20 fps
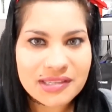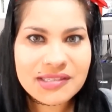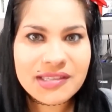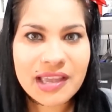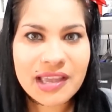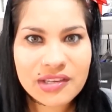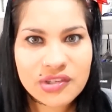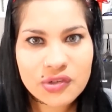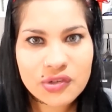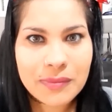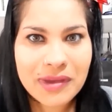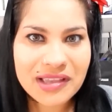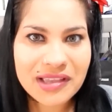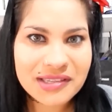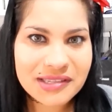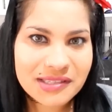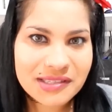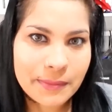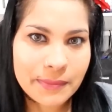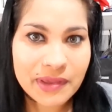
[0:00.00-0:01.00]
sente
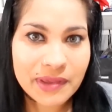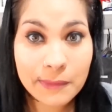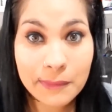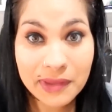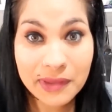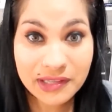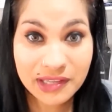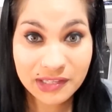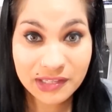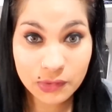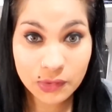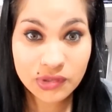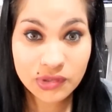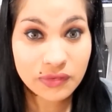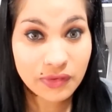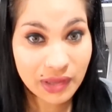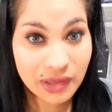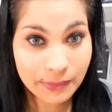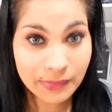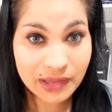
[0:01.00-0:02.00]
mais essas pigmentações
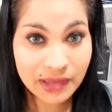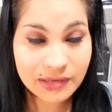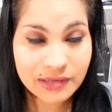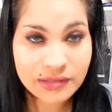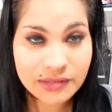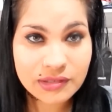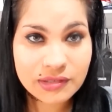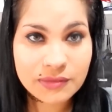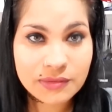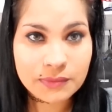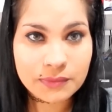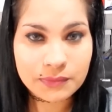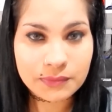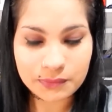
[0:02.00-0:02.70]
vermelhas.